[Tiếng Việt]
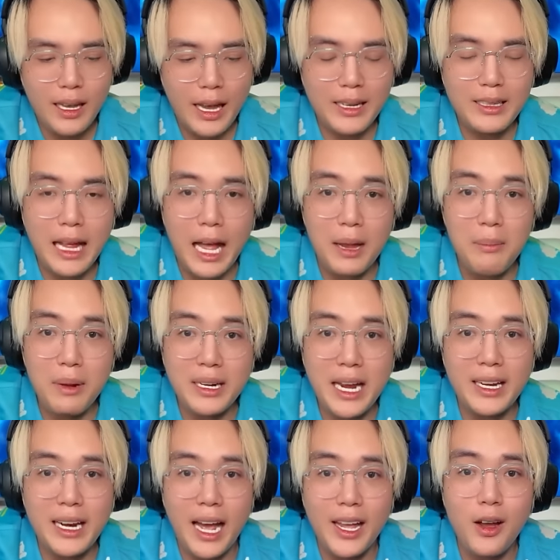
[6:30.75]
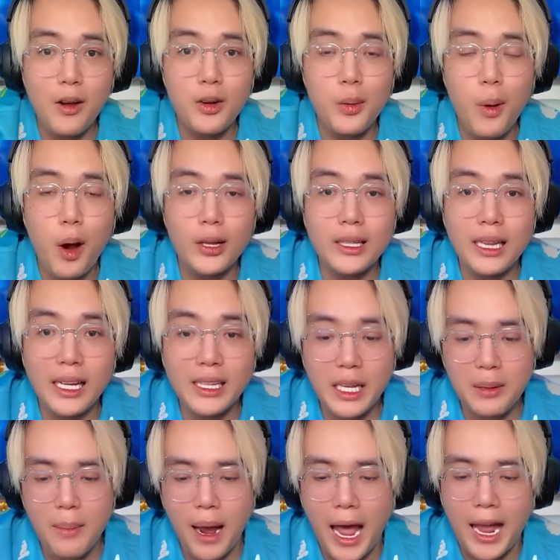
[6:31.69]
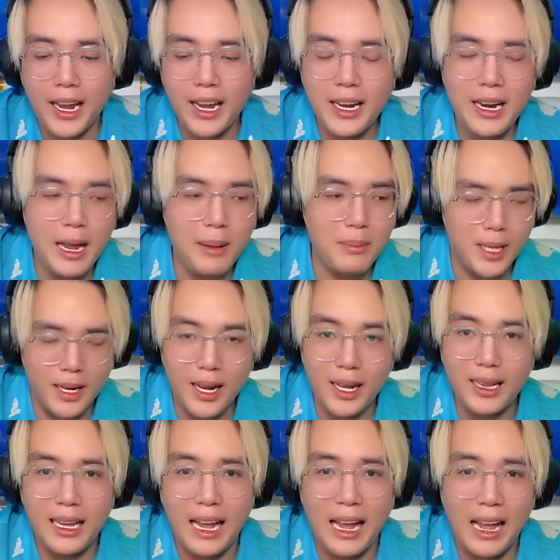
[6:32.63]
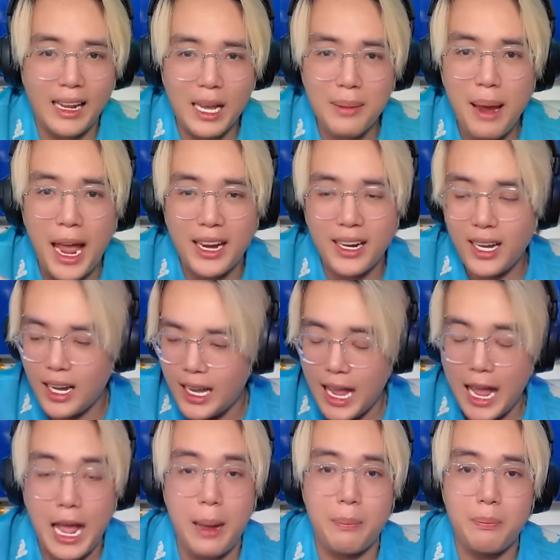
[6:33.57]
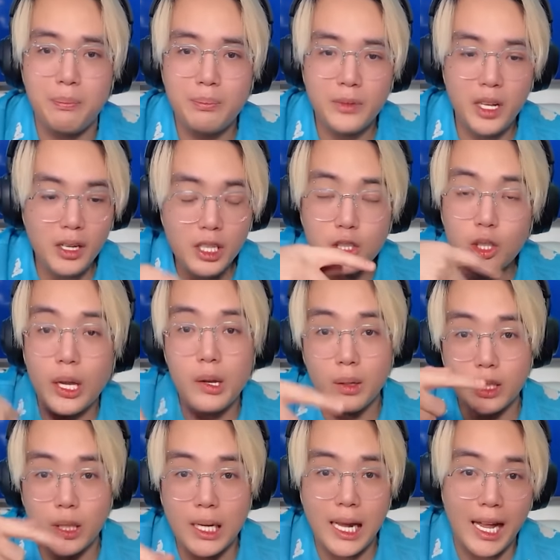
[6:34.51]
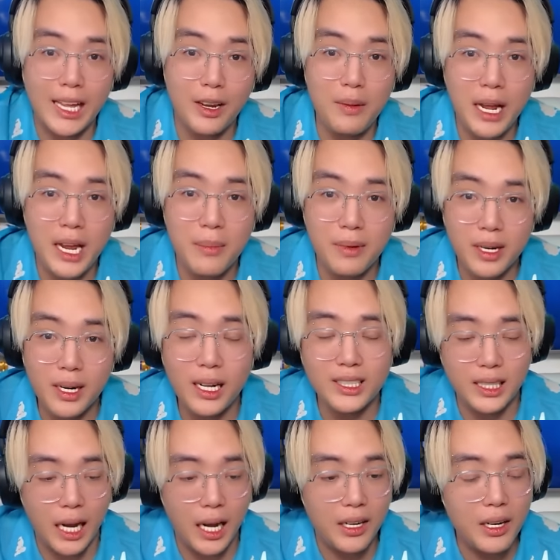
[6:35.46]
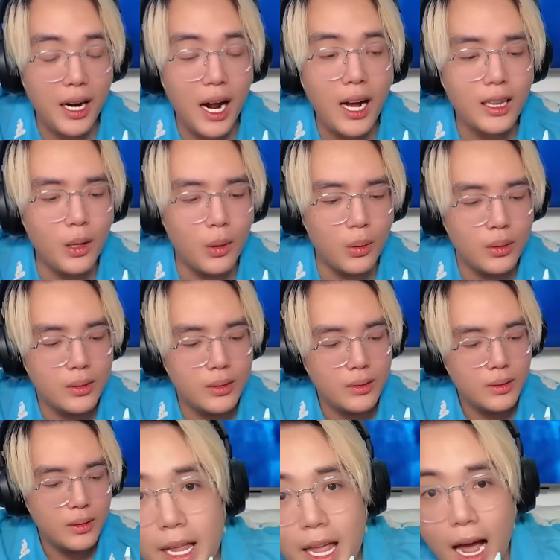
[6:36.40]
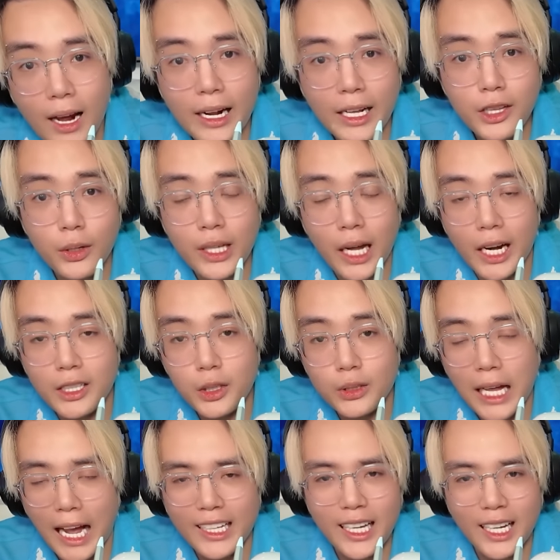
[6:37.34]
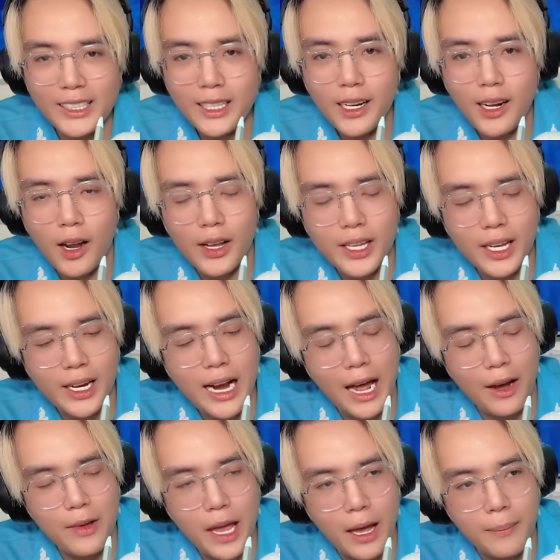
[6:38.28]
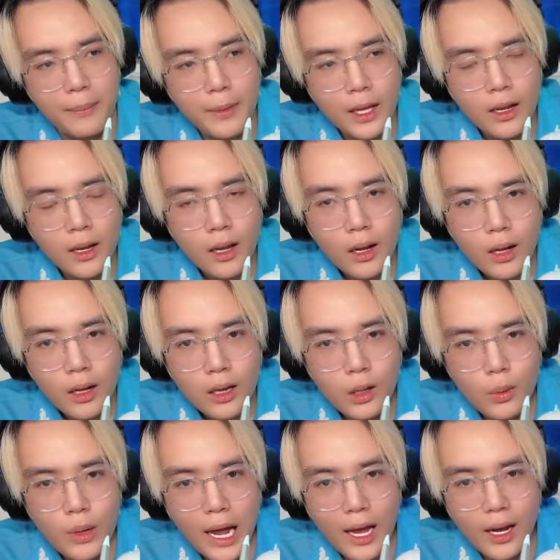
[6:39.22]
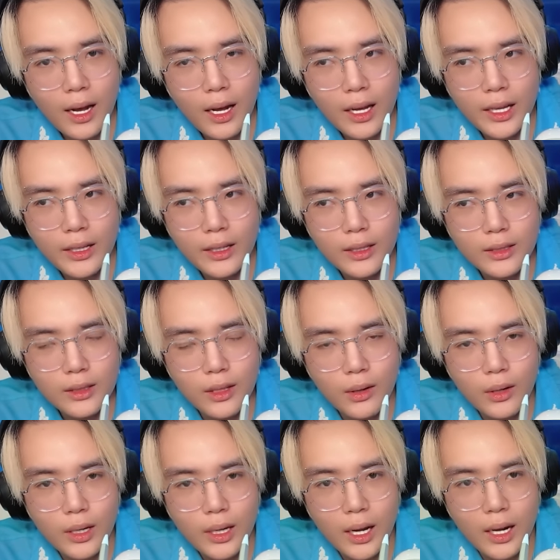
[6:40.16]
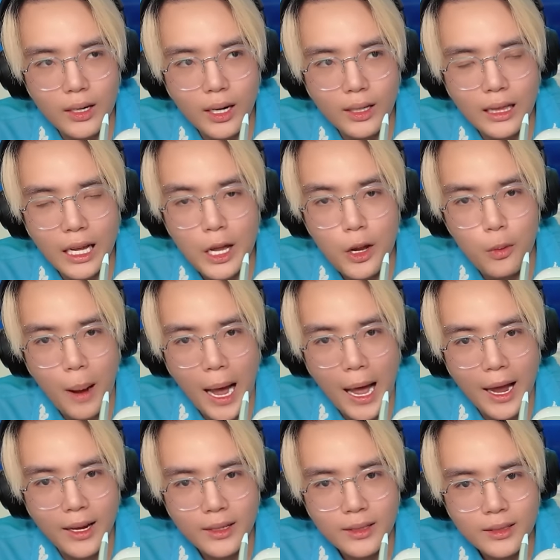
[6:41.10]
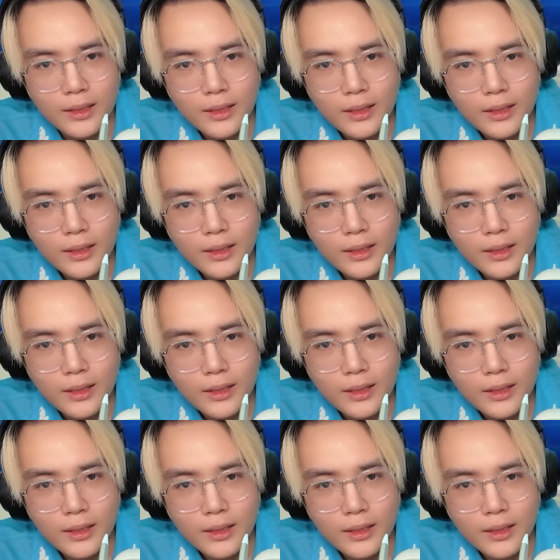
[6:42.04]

hiện tại mình đang để con robot này lên trên bàn á anh em cho nên là cái bàn nó hơi hẹp nó cứ xoay qua xoay lại chỗ này mình rất là sợ nó rớt luôn Bây giờ để tôi thử tôi thả thính nó coi như thế nào nha Luna ơi Tôi ờ, rất là yêu bạn